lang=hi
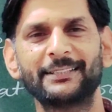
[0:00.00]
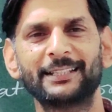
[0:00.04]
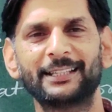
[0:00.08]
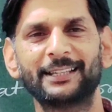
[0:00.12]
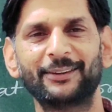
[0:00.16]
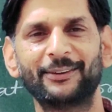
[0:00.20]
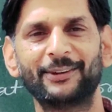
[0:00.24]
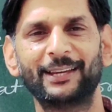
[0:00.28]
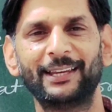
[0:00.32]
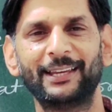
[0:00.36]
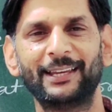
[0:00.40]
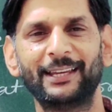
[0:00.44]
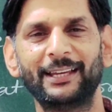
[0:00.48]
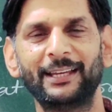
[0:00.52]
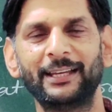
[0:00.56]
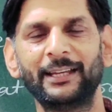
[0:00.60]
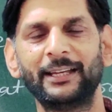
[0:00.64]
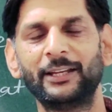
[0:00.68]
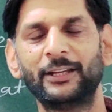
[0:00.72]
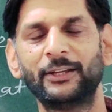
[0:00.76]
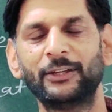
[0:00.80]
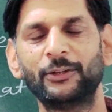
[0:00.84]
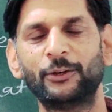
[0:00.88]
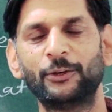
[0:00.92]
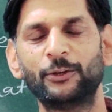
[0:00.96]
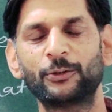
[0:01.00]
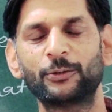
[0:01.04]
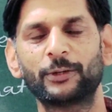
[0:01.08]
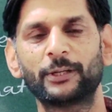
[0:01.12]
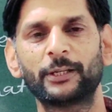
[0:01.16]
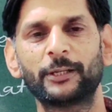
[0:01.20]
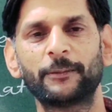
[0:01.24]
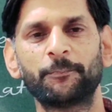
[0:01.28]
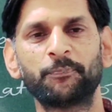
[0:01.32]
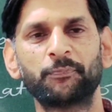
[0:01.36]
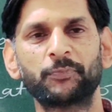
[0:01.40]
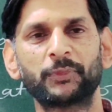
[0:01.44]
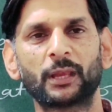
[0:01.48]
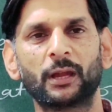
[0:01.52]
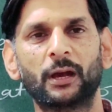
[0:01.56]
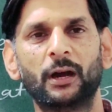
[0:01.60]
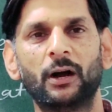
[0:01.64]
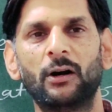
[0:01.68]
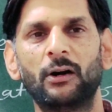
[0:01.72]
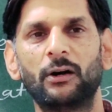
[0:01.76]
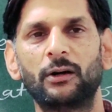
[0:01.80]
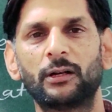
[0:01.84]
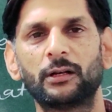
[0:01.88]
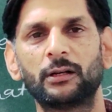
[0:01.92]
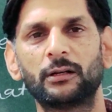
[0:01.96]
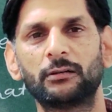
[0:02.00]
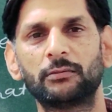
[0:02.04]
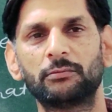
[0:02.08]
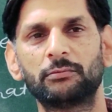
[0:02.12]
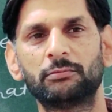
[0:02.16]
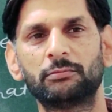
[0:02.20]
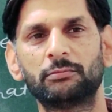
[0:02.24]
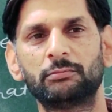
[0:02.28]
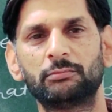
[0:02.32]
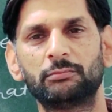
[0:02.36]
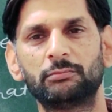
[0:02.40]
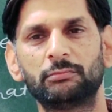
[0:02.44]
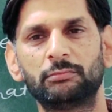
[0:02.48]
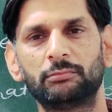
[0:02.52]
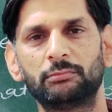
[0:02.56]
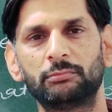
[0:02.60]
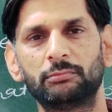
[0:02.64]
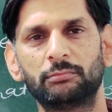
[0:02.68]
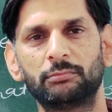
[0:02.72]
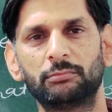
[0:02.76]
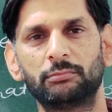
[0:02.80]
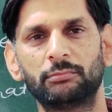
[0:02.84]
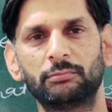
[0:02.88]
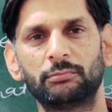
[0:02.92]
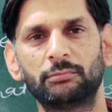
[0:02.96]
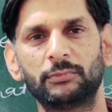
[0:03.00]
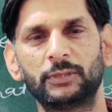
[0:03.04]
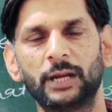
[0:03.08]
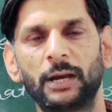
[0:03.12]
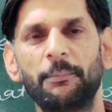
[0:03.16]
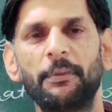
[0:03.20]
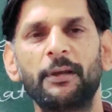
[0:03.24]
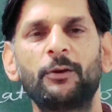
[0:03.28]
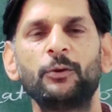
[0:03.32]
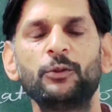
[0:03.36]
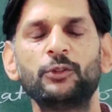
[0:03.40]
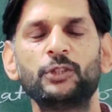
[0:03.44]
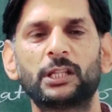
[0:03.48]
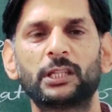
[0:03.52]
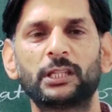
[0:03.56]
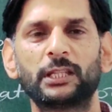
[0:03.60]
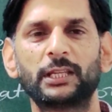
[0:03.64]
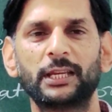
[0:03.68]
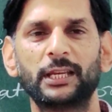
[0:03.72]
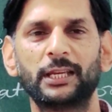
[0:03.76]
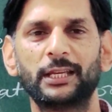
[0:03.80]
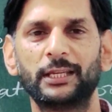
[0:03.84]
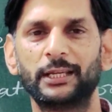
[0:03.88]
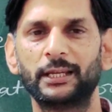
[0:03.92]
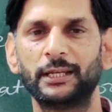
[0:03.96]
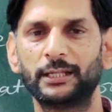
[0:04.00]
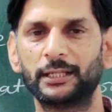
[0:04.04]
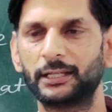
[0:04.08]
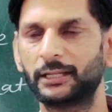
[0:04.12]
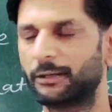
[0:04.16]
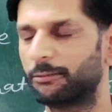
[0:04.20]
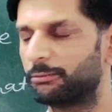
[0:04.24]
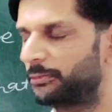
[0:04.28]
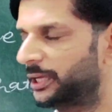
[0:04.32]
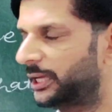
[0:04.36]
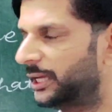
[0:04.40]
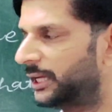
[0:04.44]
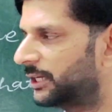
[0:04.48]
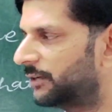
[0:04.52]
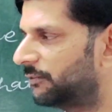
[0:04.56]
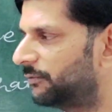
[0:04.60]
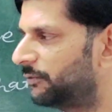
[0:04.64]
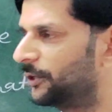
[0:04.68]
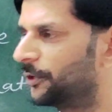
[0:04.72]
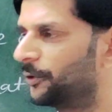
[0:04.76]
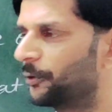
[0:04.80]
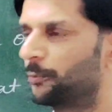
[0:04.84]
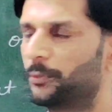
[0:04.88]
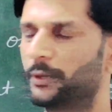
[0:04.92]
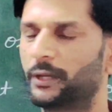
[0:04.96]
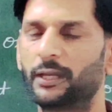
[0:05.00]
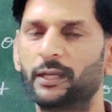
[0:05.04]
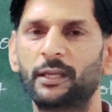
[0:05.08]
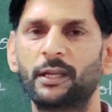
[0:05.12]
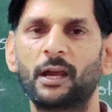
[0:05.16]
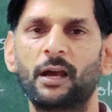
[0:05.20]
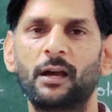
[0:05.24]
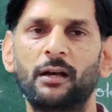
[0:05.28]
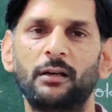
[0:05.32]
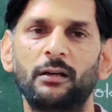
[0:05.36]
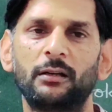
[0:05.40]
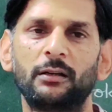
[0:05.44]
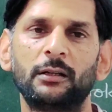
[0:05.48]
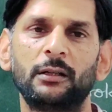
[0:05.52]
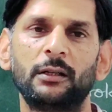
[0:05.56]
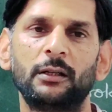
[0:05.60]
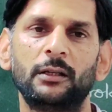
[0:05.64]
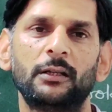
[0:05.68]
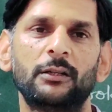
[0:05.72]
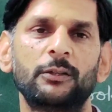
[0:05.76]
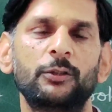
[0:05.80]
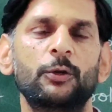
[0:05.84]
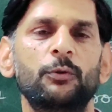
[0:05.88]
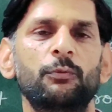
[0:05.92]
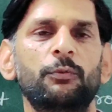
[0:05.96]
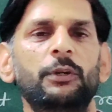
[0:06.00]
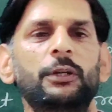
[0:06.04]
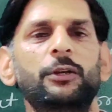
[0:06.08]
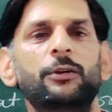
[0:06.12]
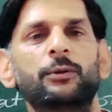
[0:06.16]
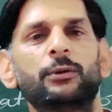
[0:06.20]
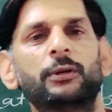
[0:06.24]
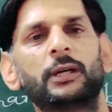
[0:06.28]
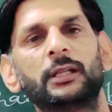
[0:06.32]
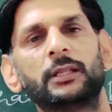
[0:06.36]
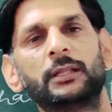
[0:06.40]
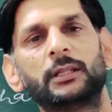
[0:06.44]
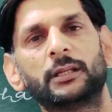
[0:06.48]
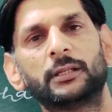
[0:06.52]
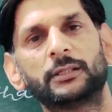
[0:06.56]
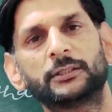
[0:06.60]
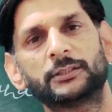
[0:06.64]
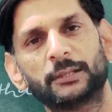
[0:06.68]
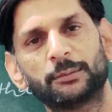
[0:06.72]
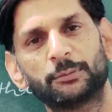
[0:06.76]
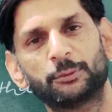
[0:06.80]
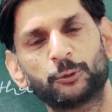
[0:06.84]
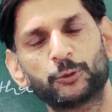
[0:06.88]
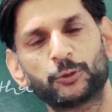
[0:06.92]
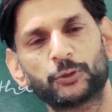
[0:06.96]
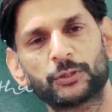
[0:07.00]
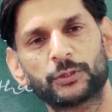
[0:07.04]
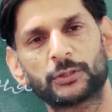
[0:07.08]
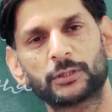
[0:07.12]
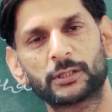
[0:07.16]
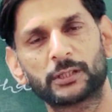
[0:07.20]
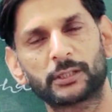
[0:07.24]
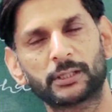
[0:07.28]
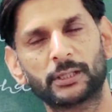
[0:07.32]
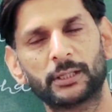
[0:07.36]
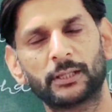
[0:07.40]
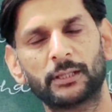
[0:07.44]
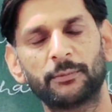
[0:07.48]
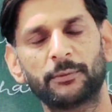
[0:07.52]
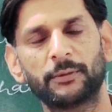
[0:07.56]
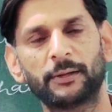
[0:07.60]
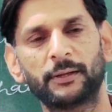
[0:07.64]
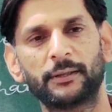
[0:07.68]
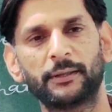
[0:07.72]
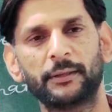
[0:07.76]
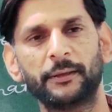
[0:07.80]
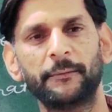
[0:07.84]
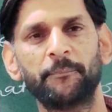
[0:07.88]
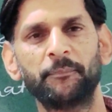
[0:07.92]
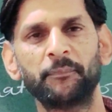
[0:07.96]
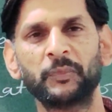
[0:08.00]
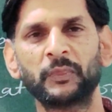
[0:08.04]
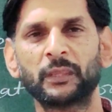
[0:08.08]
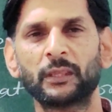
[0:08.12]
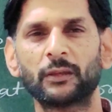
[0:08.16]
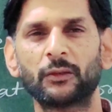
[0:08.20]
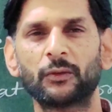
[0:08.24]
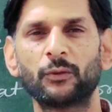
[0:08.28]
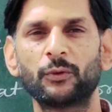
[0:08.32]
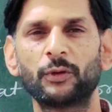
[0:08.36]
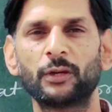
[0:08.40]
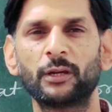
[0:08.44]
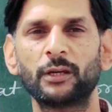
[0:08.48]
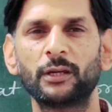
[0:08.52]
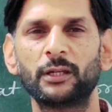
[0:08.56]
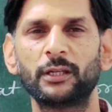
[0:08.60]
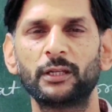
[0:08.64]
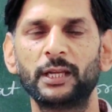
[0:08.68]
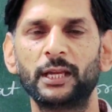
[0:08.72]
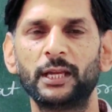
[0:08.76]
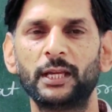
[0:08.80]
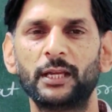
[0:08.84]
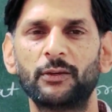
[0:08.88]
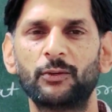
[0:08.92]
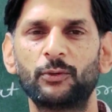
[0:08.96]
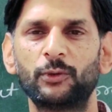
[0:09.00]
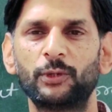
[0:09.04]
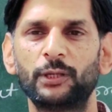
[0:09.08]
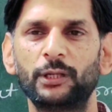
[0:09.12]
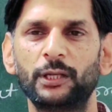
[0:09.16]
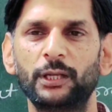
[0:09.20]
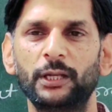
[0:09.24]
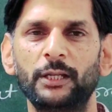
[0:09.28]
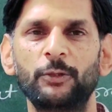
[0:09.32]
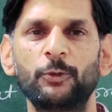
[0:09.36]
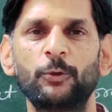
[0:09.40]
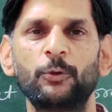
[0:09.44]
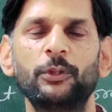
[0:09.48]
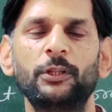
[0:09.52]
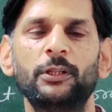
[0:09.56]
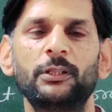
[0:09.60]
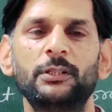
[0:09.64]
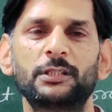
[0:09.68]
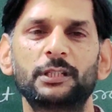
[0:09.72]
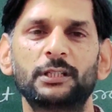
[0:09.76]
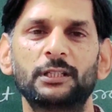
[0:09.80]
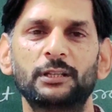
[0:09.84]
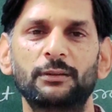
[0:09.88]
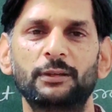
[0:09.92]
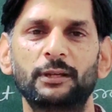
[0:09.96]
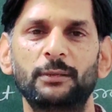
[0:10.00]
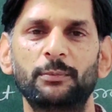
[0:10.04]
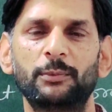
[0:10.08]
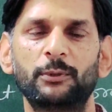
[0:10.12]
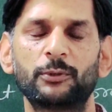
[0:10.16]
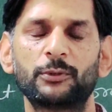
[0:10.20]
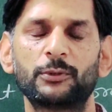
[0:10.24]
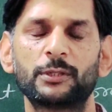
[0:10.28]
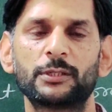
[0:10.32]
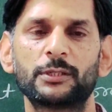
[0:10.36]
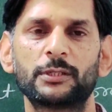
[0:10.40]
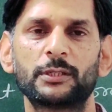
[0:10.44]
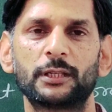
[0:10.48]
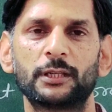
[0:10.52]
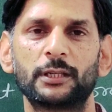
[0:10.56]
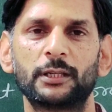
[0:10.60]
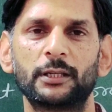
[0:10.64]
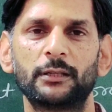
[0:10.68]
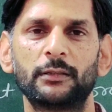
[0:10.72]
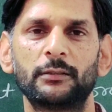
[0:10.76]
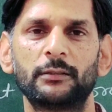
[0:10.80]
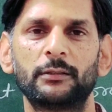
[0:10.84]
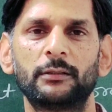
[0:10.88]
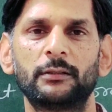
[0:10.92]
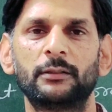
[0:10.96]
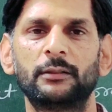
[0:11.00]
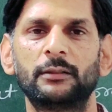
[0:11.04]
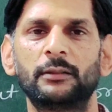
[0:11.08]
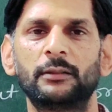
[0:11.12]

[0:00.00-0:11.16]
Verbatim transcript: आगे चलने वाले हैं डोंट वरी और हमें कोई जल्दी नहीं है कि अब एक ही वीडियो में या दो वीडियो के अंदर सब कुछ ख़त्म कर दें क्योंकि ये कोई एक दो दिन चलने वाली प्रोसेस नहीं है